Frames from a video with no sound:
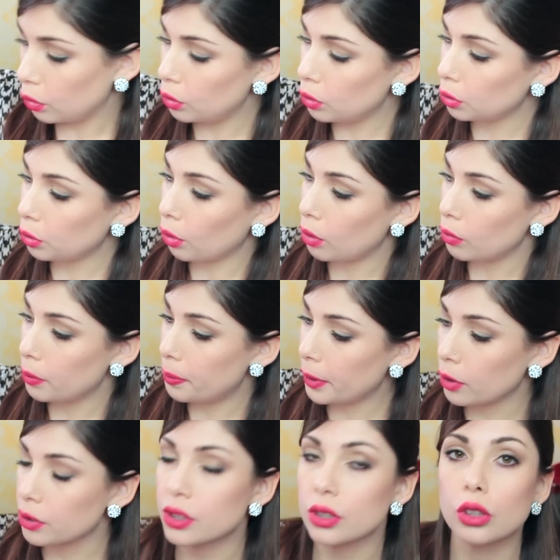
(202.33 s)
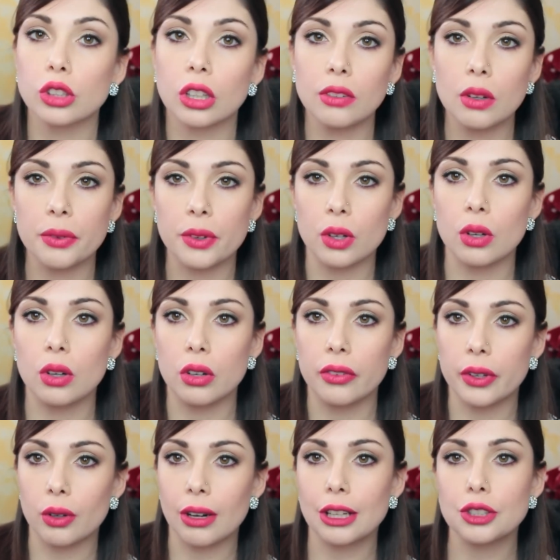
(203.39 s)
non lo trovo però se lo trovo ve lo,
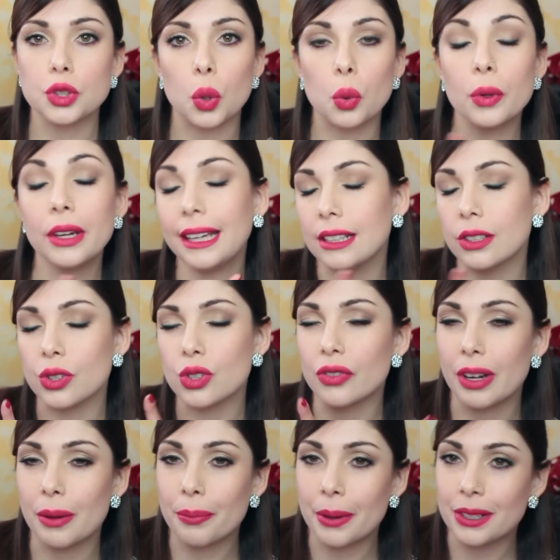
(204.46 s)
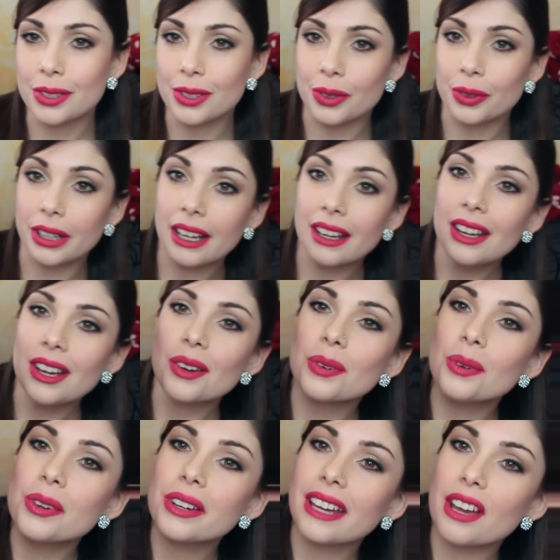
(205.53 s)
ve lo, lascio qui in sovraimpressione
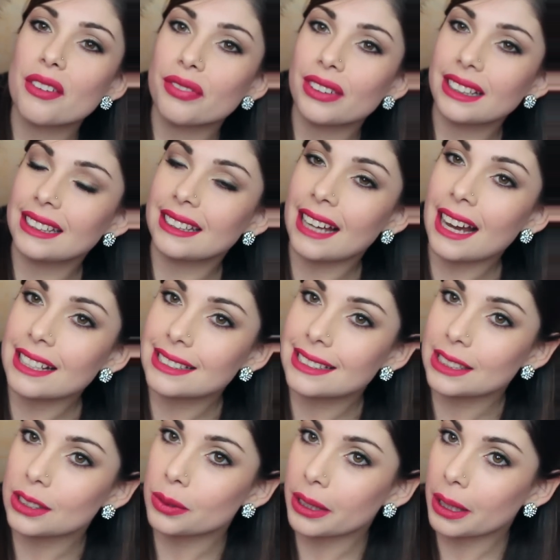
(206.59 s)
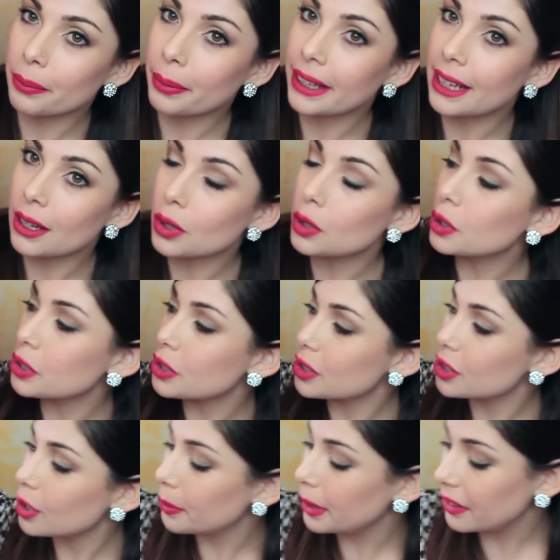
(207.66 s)
comunque è fantastico perché poi è
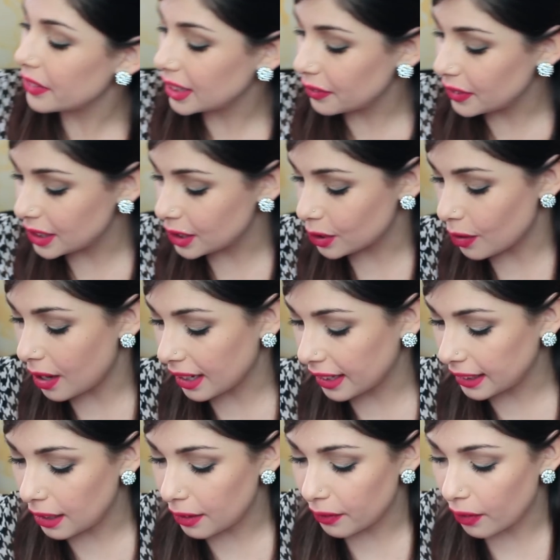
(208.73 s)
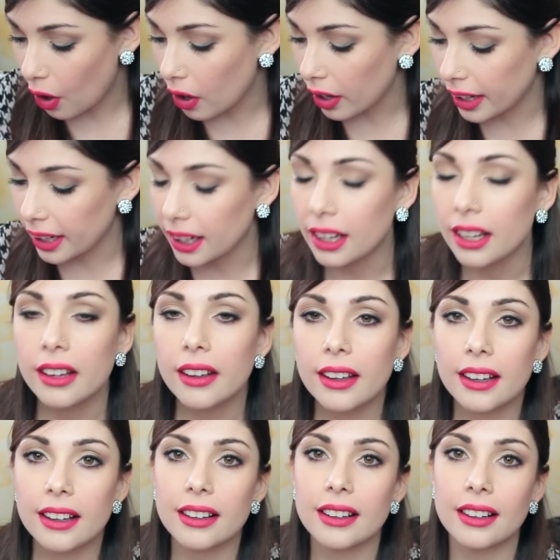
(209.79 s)
rosso me l'avete visto anche nel vlog
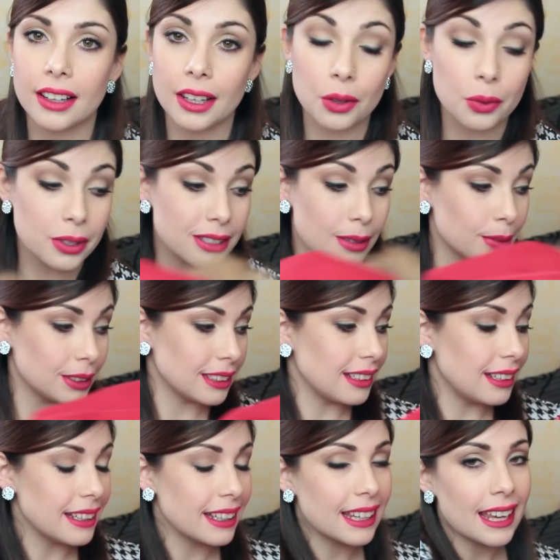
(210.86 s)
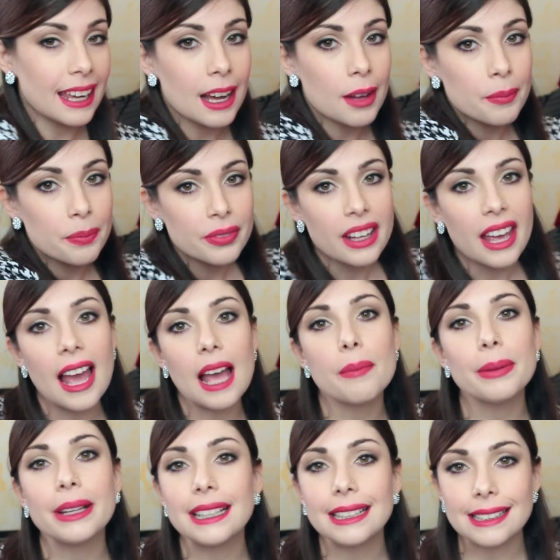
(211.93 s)
uh, in cui siamo andati all'Ikea
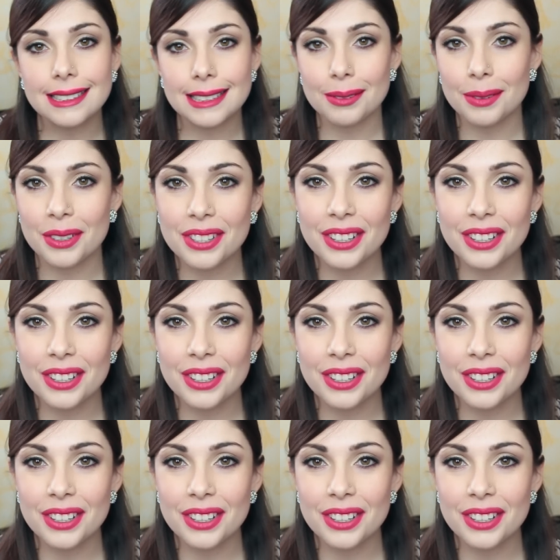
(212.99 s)
è bellissimo